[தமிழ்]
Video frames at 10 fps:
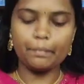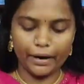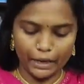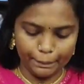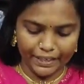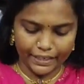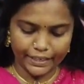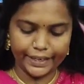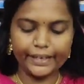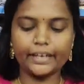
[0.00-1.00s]
இந்த மாடல்
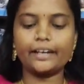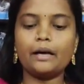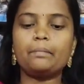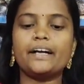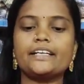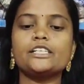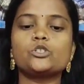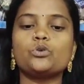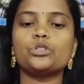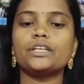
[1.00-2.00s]
பாருங்க நெக்ல நல்லா
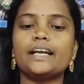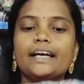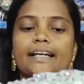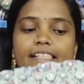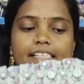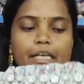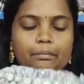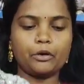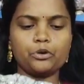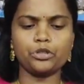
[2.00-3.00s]
பட்டன்ஸ் கொடுத்து நல்லா கிரஷ்
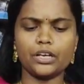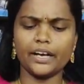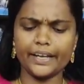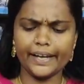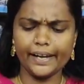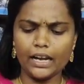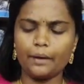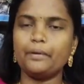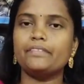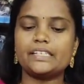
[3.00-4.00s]
டைப்ல கொடுத்துருக்காங்க
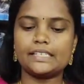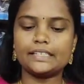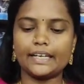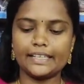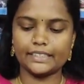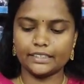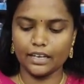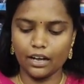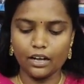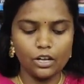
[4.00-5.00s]
எல்லாமே வெஸ்டர்ன் கலெக்ஷன்
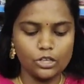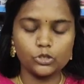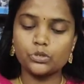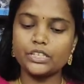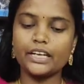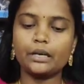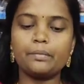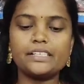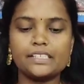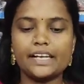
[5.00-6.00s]
தான் ஸோ
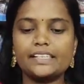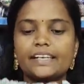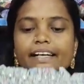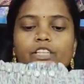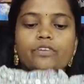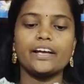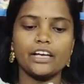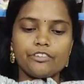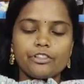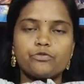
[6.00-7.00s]
சீக்கிரமா ஸ்கிரீன்ஷாட் எடுத்து
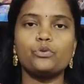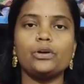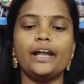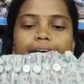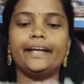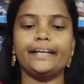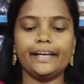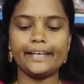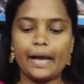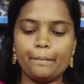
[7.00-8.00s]
வாங்கிங்க வித் ஃபுல்
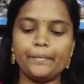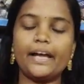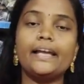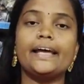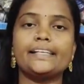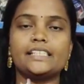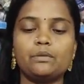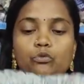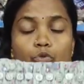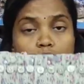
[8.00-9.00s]
லைனிங் எம்எல்
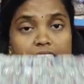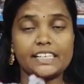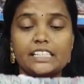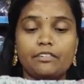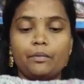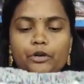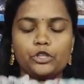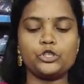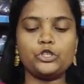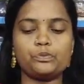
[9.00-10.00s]
எக்ஸ்எல் மூணு சைஸாகவும் நம்ம
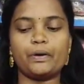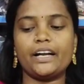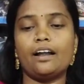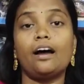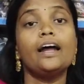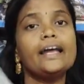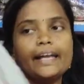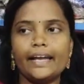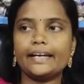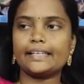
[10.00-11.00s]
இது யூஸ் பண்ணலாம்
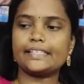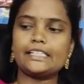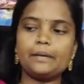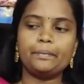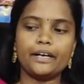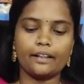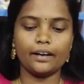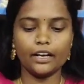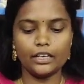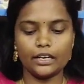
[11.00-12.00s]
எல்லாம் கிரஷ்
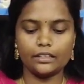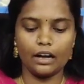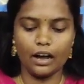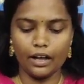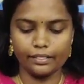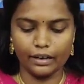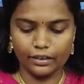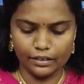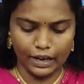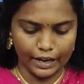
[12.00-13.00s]
டைப்புங்கிறதுனால
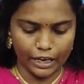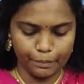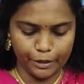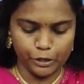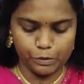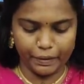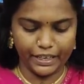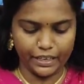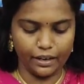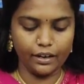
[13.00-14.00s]
தாராளமா யூஸ்
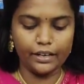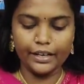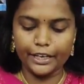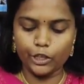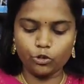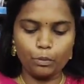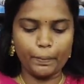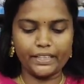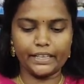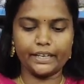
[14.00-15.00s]
பண்ணிக்கலாம்
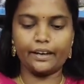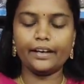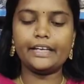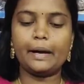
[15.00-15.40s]
இதுவும் பாத்தீங்கன்னா